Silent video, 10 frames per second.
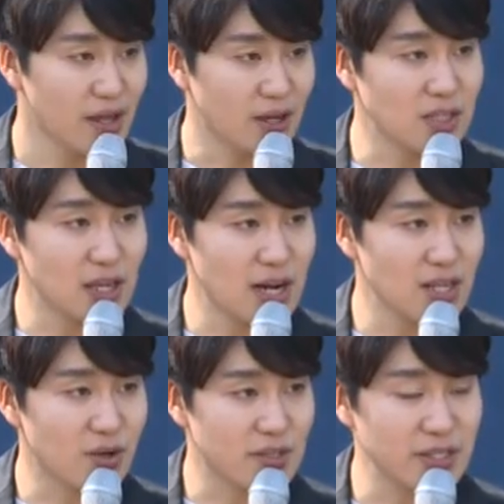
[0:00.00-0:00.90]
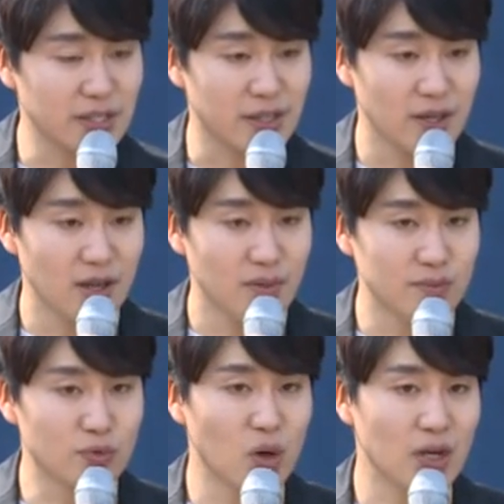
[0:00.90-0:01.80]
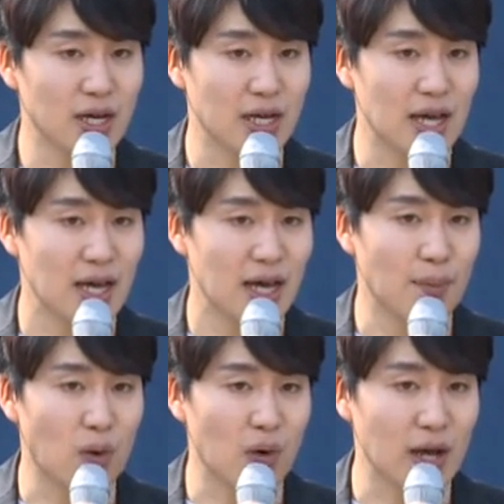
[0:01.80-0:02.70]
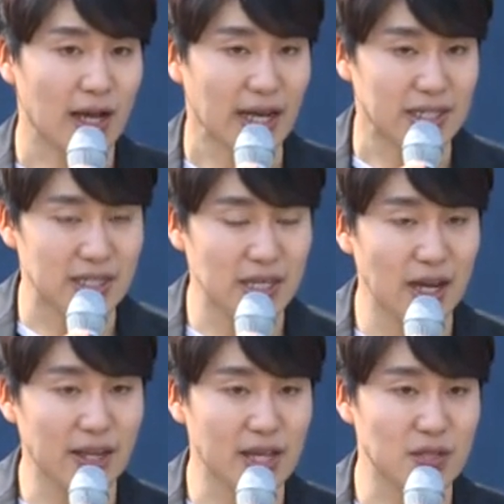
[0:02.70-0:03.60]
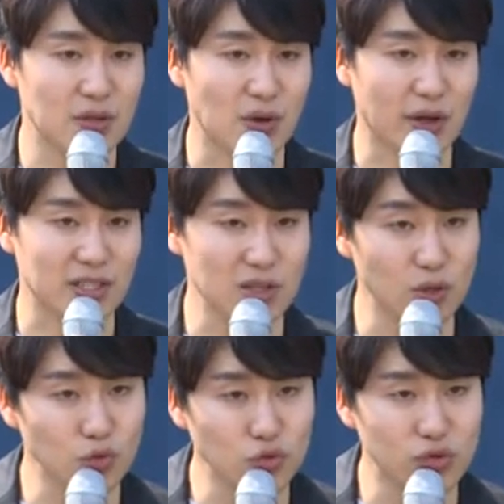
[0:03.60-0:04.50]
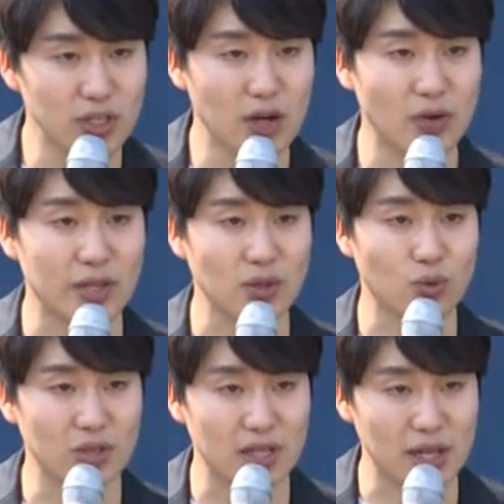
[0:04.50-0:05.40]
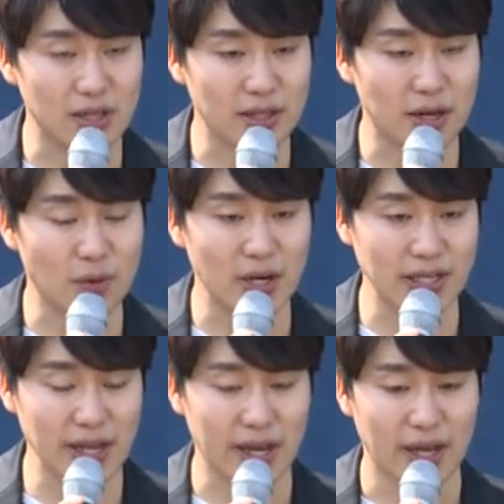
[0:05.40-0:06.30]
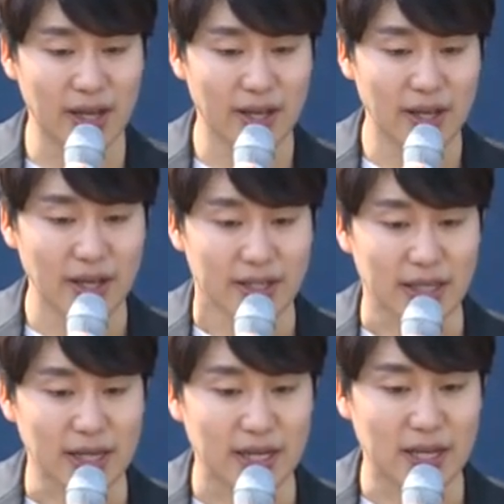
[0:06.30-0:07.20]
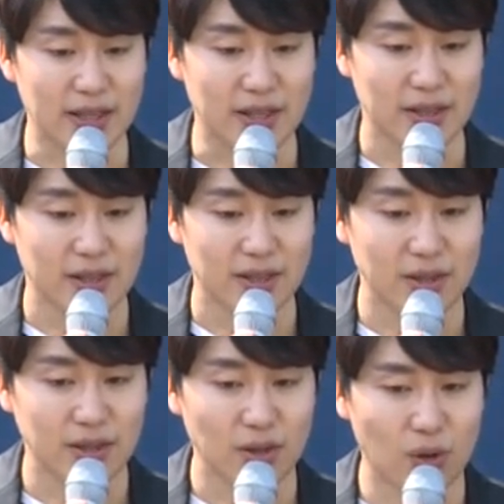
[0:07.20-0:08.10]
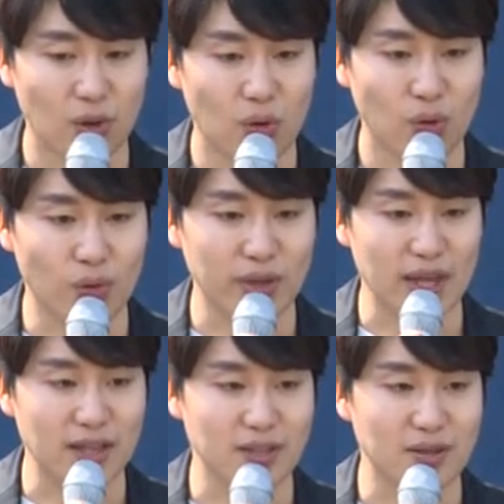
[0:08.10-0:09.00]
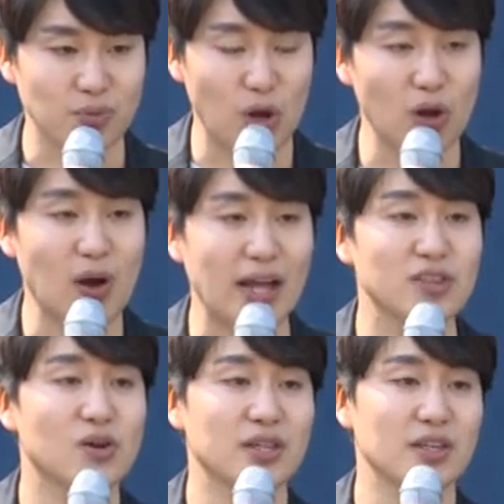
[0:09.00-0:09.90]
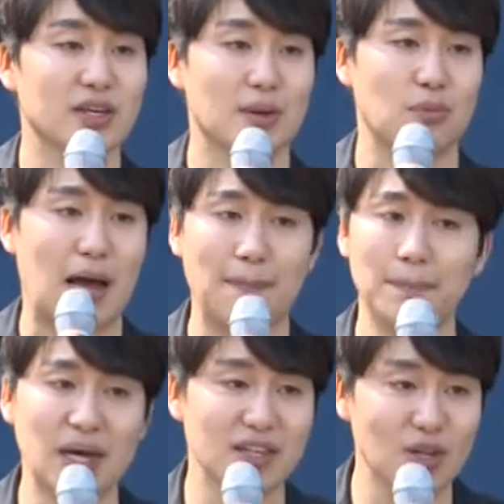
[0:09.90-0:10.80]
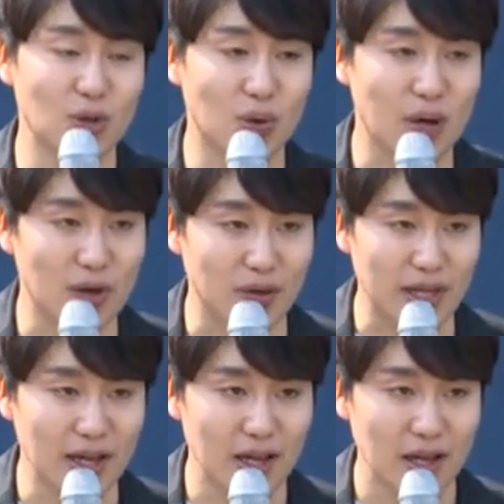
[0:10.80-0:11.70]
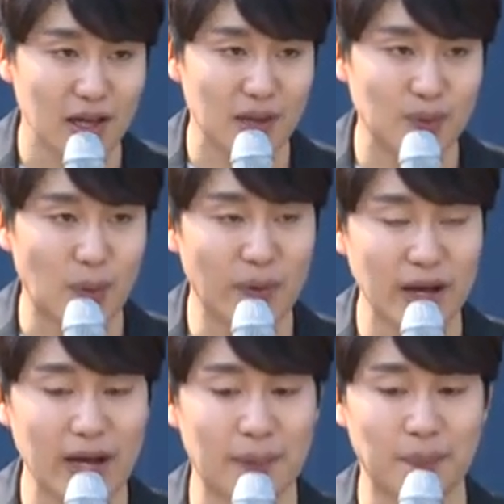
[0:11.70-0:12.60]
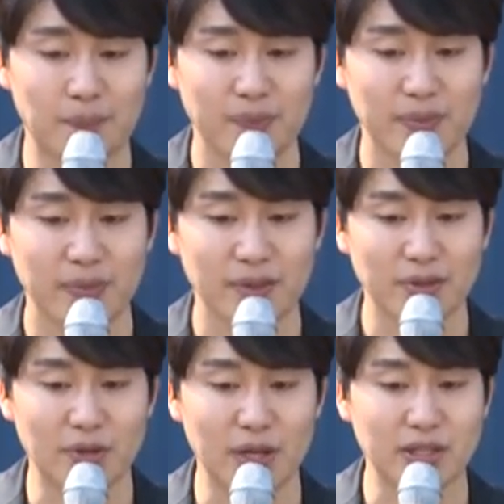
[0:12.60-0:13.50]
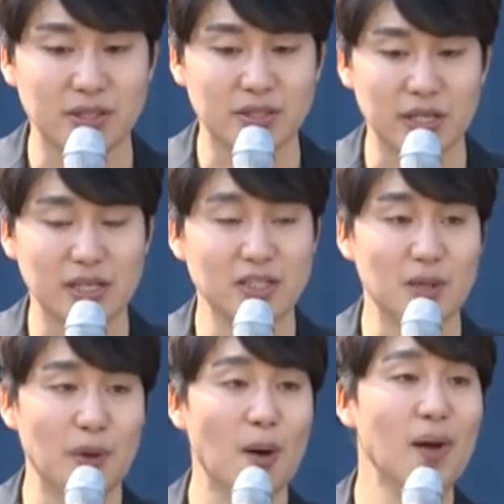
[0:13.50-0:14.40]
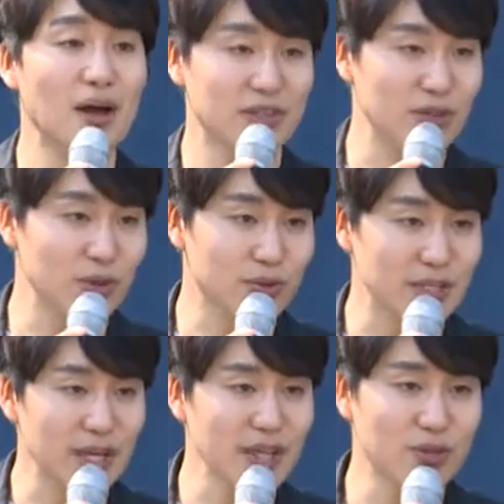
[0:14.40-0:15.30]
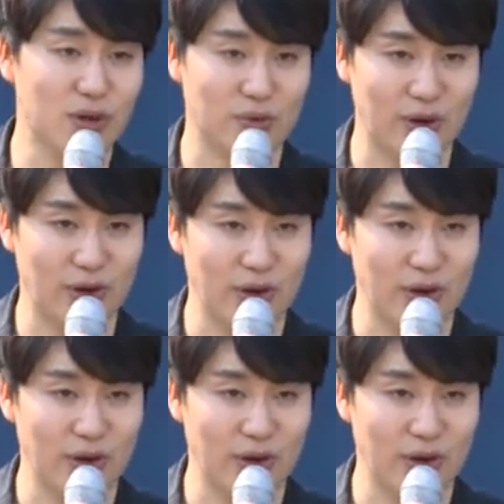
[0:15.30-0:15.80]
라는 생각을 하는 것은 무언가가 뭔가 가치에 대해서 저희가 청구를 하거나 돈을 내라고 할 때 약간 어 이게 별거 아닌 것 같으니까 뭐 안 받으려고 하거나 뭔가 되게 제 자신의 폄하하거 이런 경우는 생기더라고요.